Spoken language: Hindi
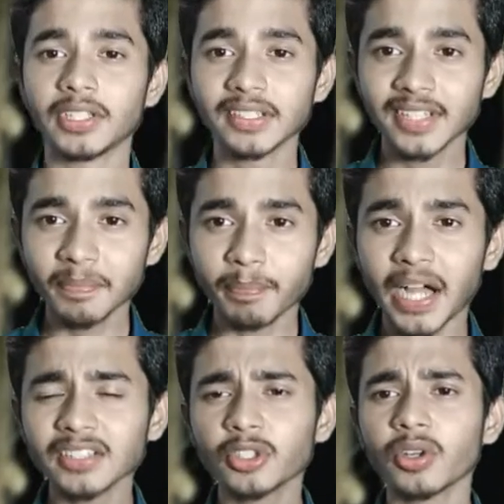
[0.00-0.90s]
पौधे से
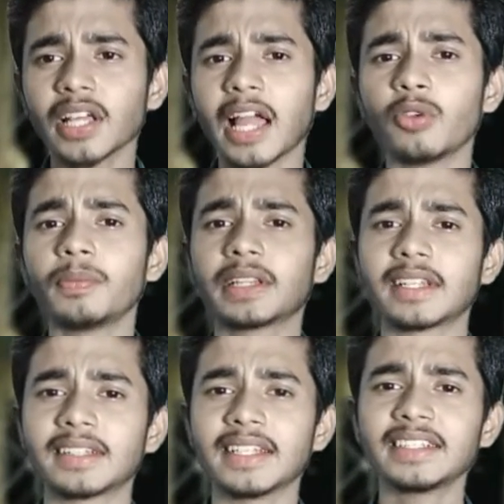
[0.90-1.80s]
पांच छोटे आलू
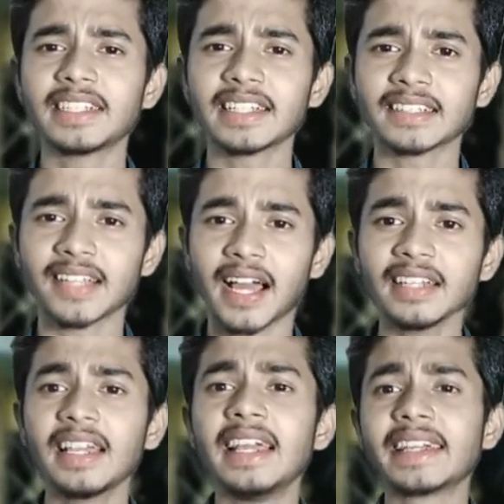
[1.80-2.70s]
मिलते थे जिन्हें
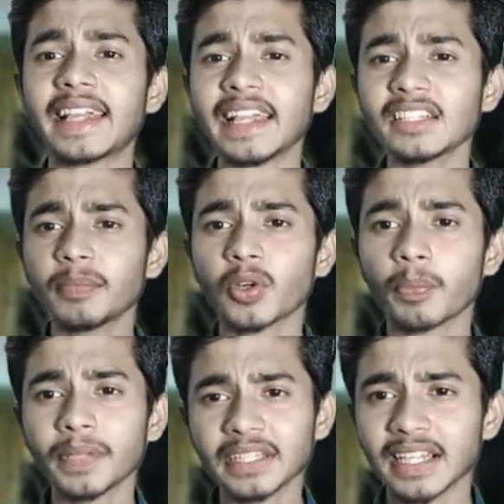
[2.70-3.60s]
किसान खेत में
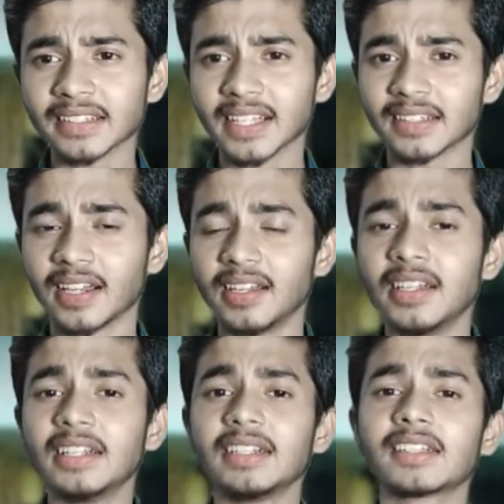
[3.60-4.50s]
रोपित करता था
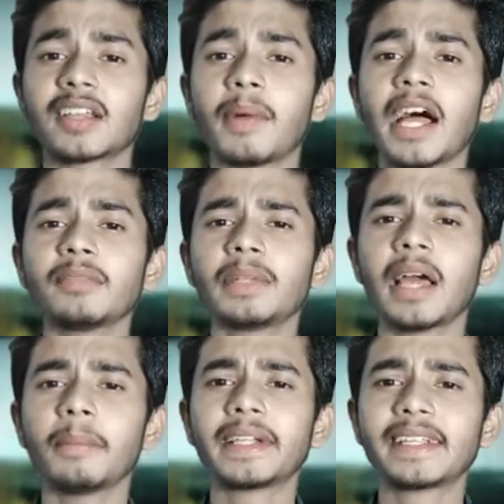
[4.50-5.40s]
इसके बाद
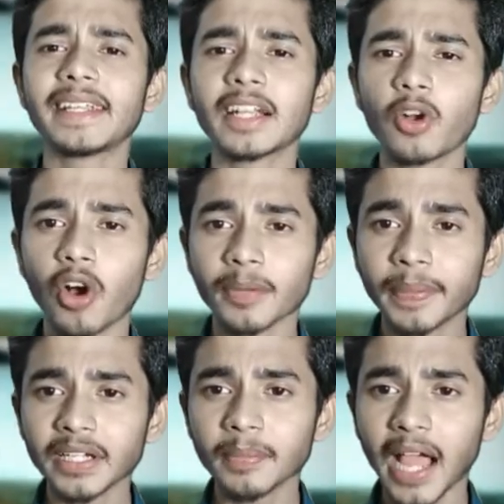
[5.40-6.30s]
बिना मिट्टी के
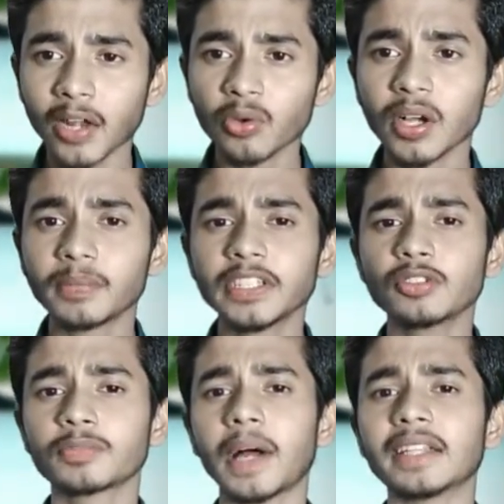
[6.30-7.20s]
कॉकपिट में आलू का
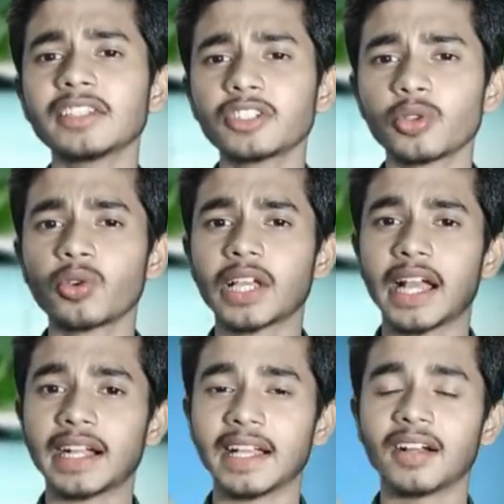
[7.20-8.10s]
बीज उत्पादन शुरू
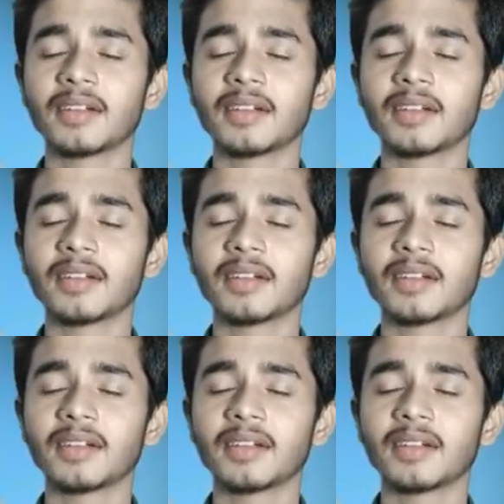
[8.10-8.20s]
किया गया